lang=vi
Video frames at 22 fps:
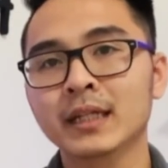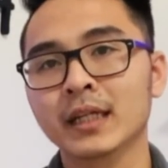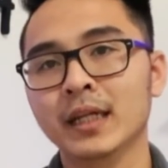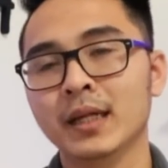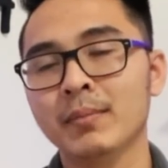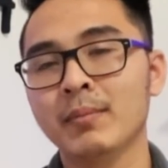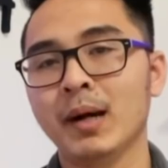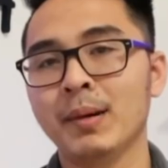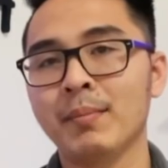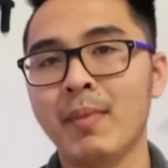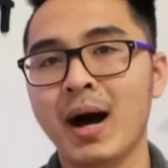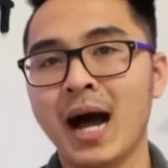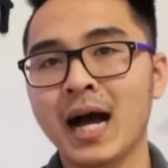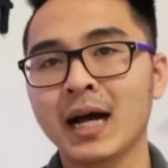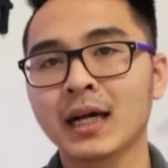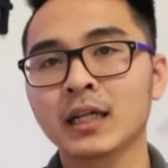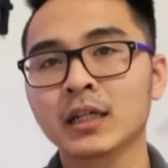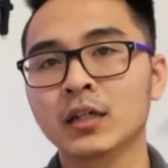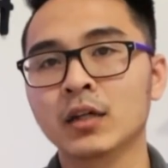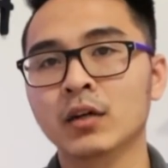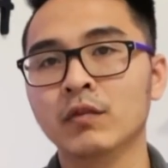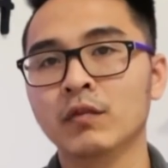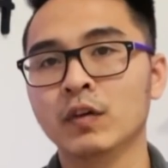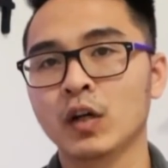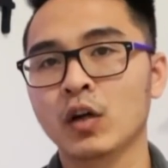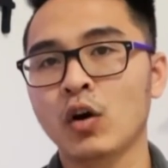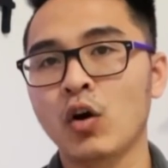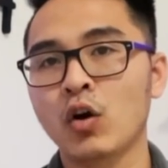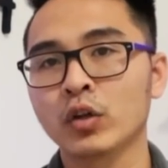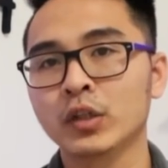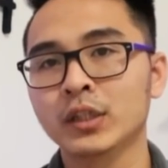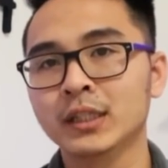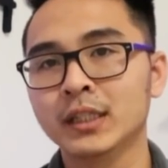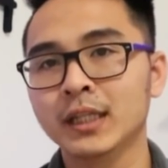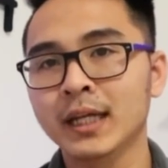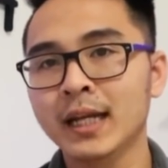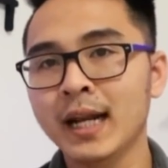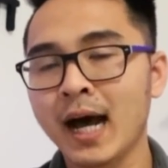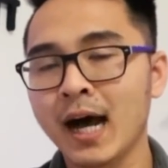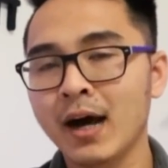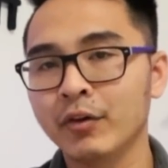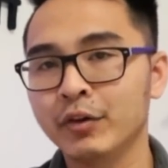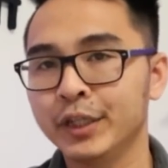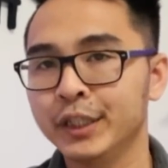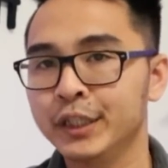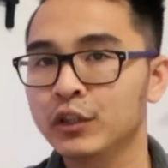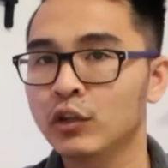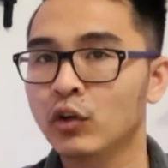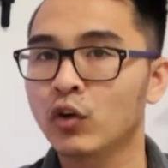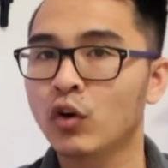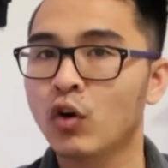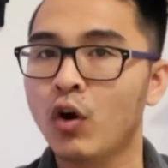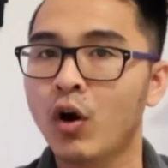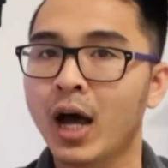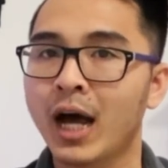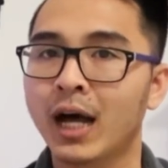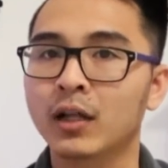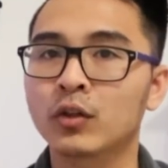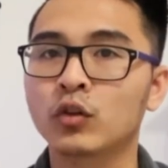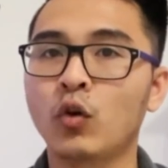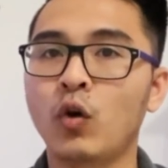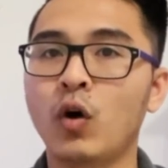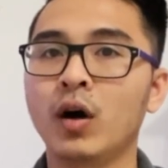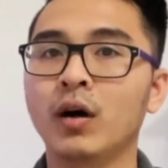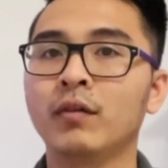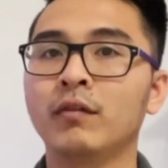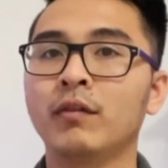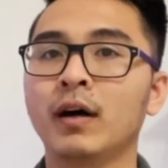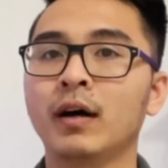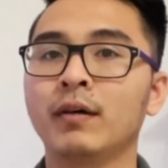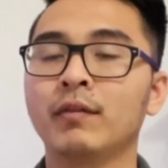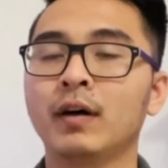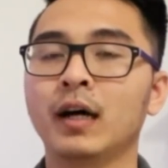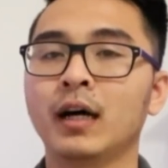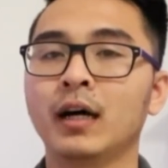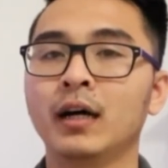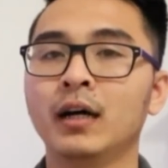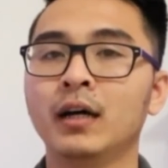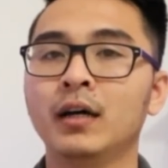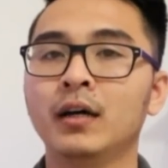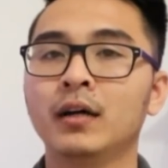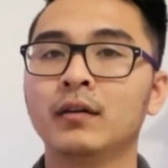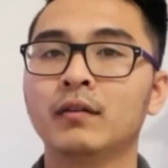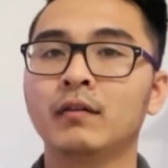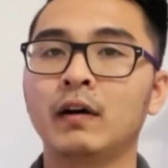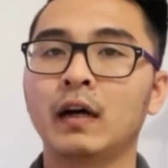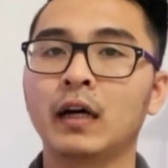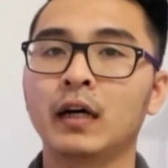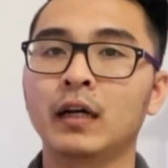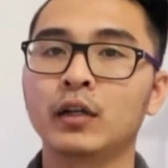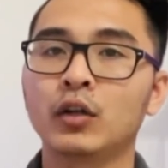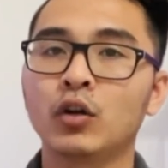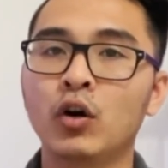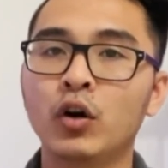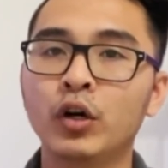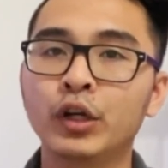để mà bán cái cover call như thế nào để cho nó an toàn và và và nó